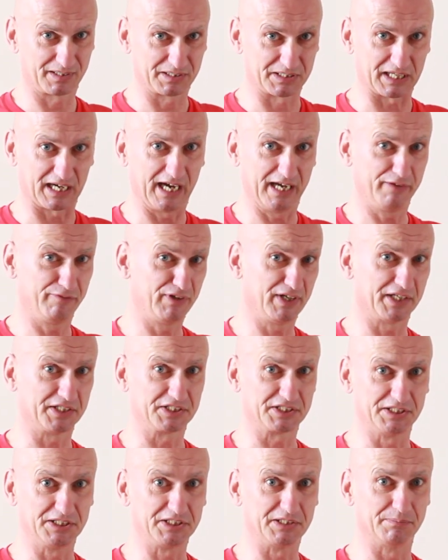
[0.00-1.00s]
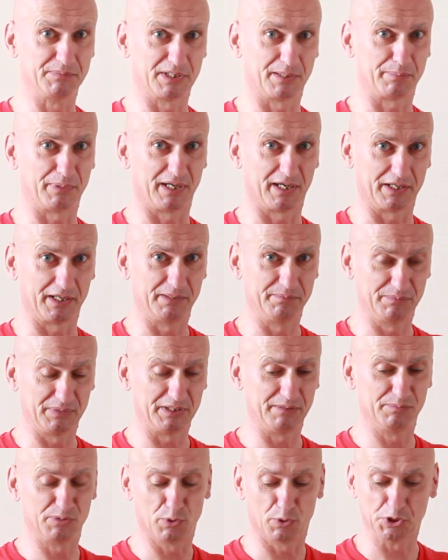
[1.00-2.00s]
Drei wären es nicht im, Japan, im,
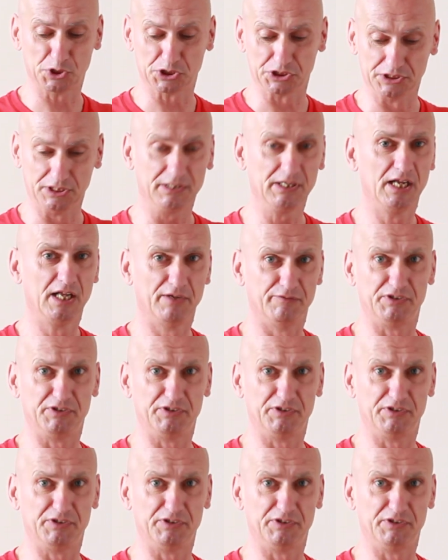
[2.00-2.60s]
im Deutschen. Ne?